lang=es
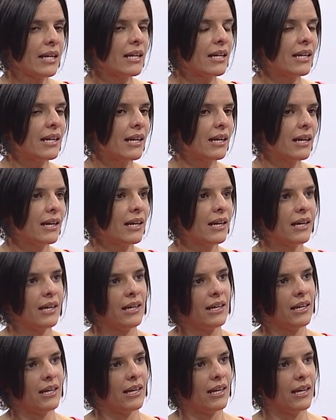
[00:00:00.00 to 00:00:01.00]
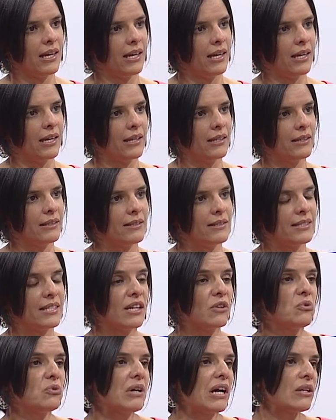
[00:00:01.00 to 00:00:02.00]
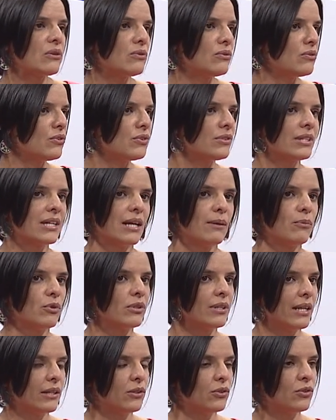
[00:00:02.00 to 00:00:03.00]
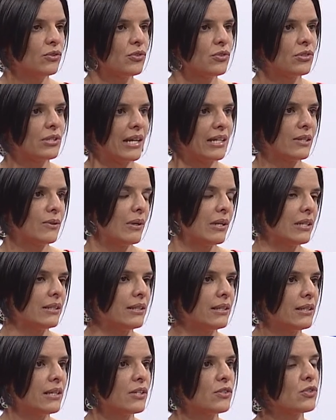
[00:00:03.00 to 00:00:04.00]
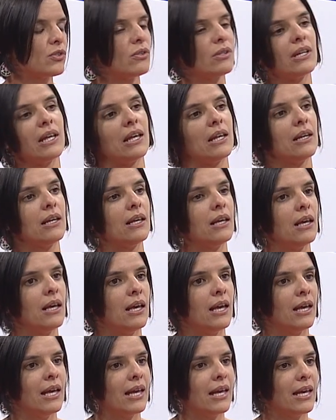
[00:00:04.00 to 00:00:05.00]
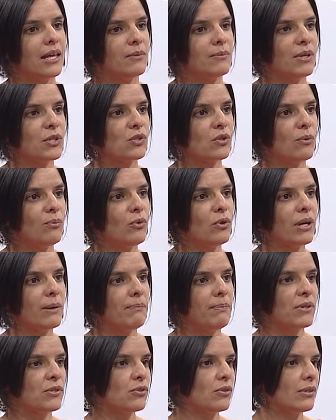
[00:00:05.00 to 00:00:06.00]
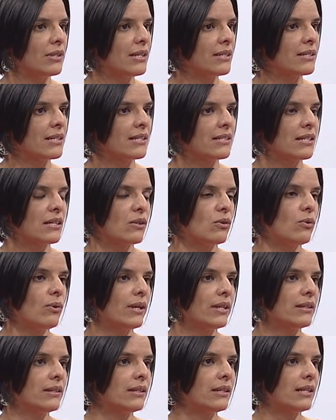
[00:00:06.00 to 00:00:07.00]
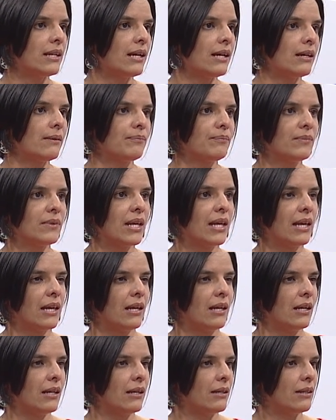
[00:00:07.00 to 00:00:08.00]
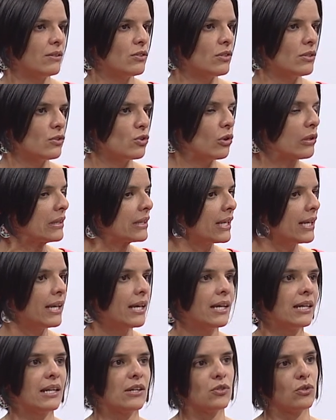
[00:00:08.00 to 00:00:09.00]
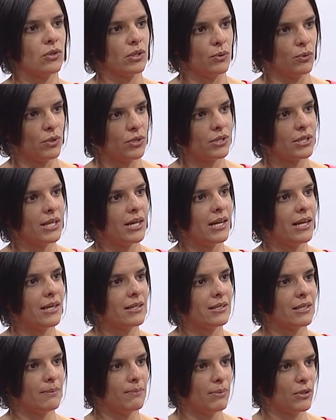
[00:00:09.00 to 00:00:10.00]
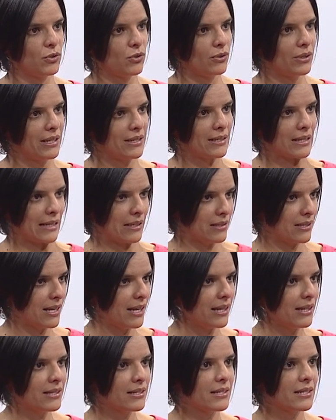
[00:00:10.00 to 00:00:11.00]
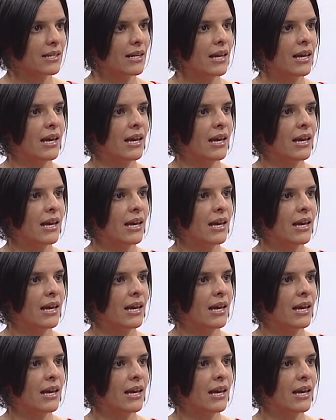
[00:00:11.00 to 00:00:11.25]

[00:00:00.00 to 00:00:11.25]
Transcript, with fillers: que eh, según algunos, digamos, datos a nivel internacional, es más común en personas que se encuentran eh, solteras o divorciadas que en personas casadas.